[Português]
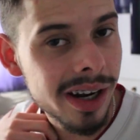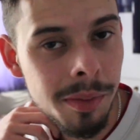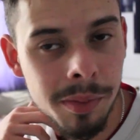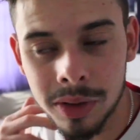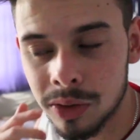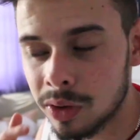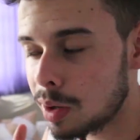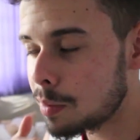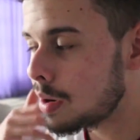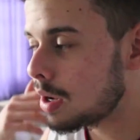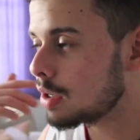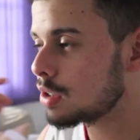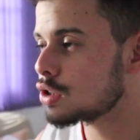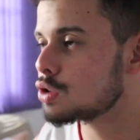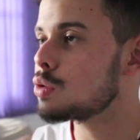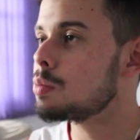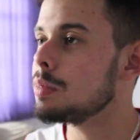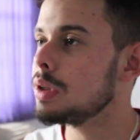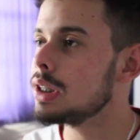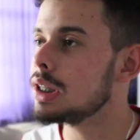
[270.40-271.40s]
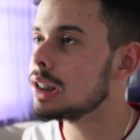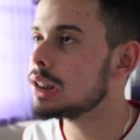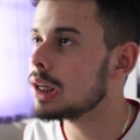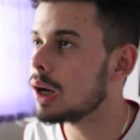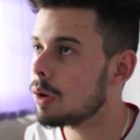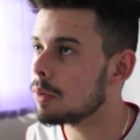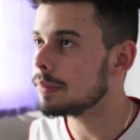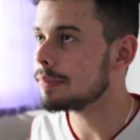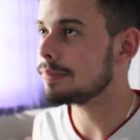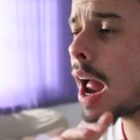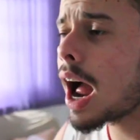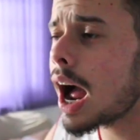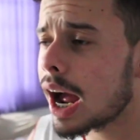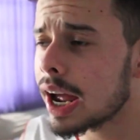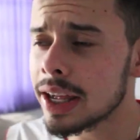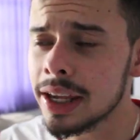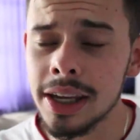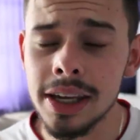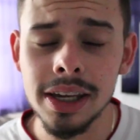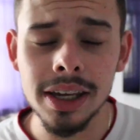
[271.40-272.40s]
né, mano? O armário de comida e tal.
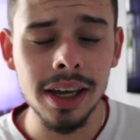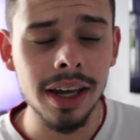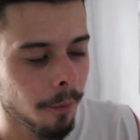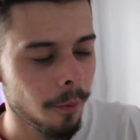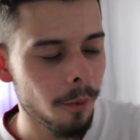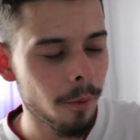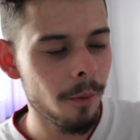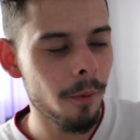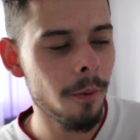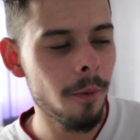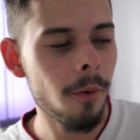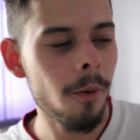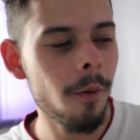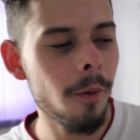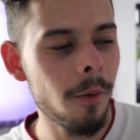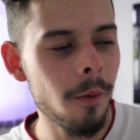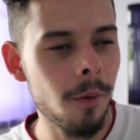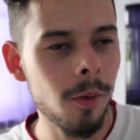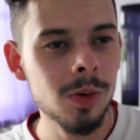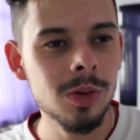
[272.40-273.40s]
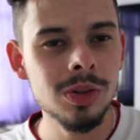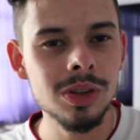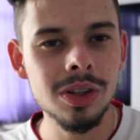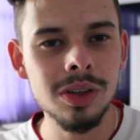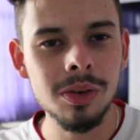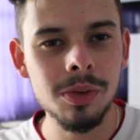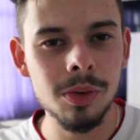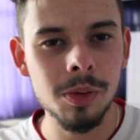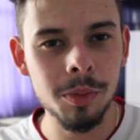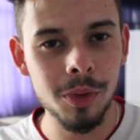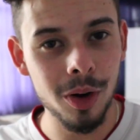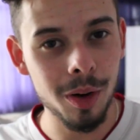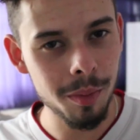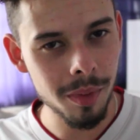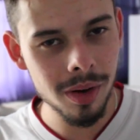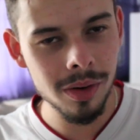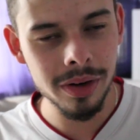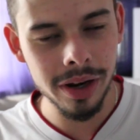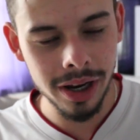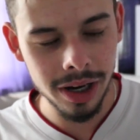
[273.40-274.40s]
Aí, o, o, o meu
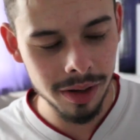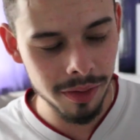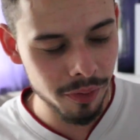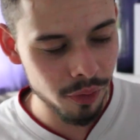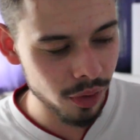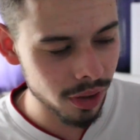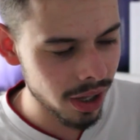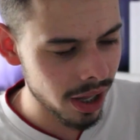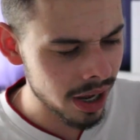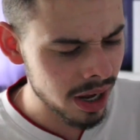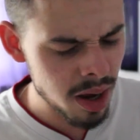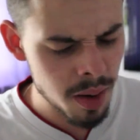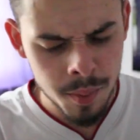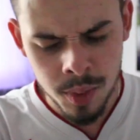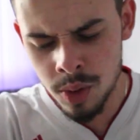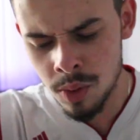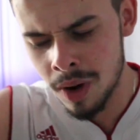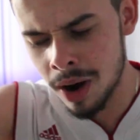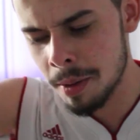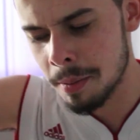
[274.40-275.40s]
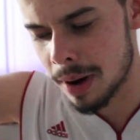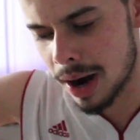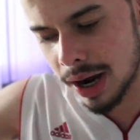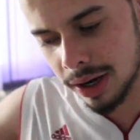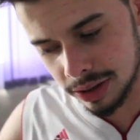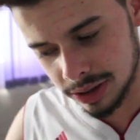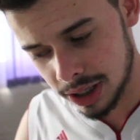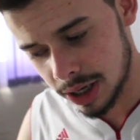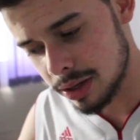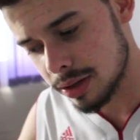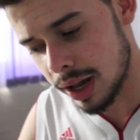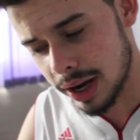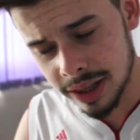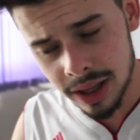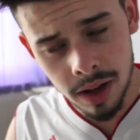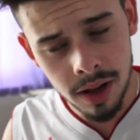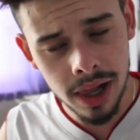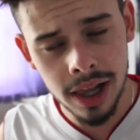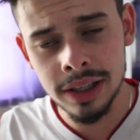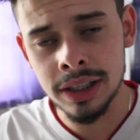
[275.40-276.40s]
irmão, né, ele foi lá e abriu o armário, certo? Aí,
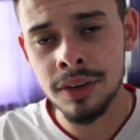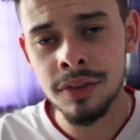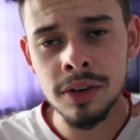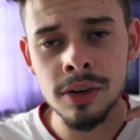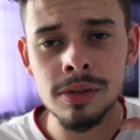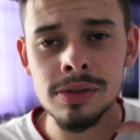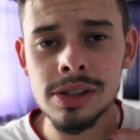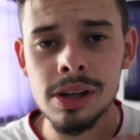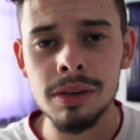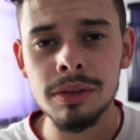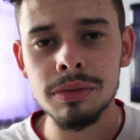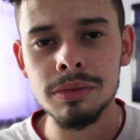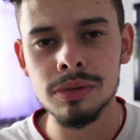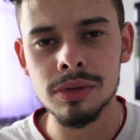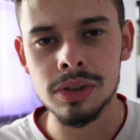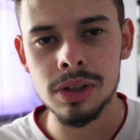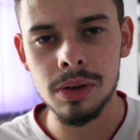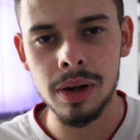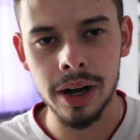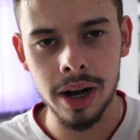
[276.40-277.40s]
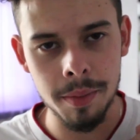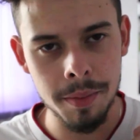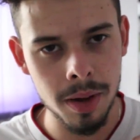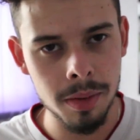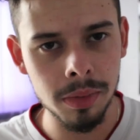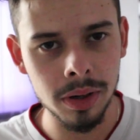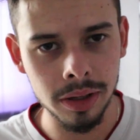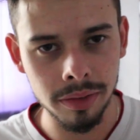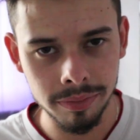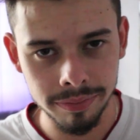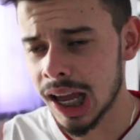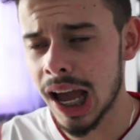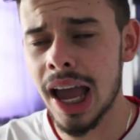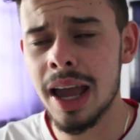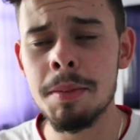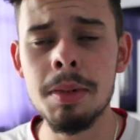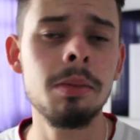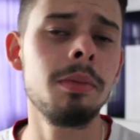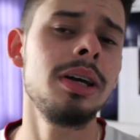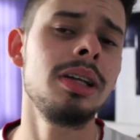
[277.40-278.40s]
tá, ela tava falando no celular com a minha mãe.
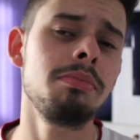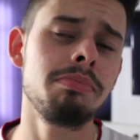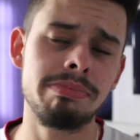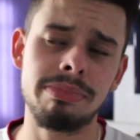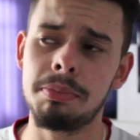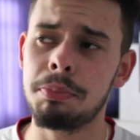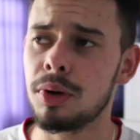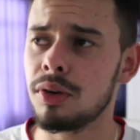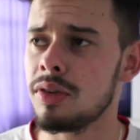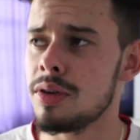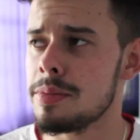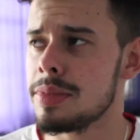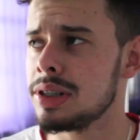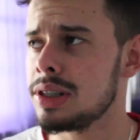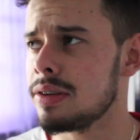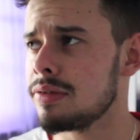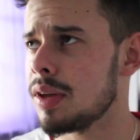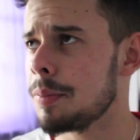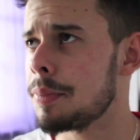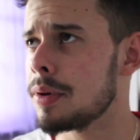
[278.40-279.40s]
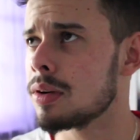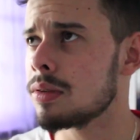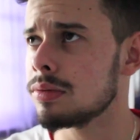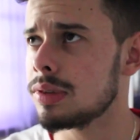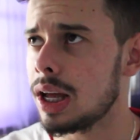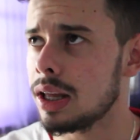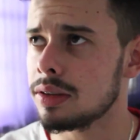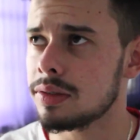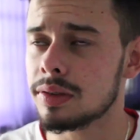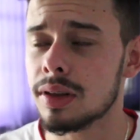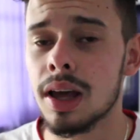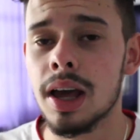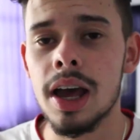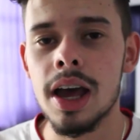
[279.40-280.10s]
Aí minha mãe provavelmente deve ter perguntado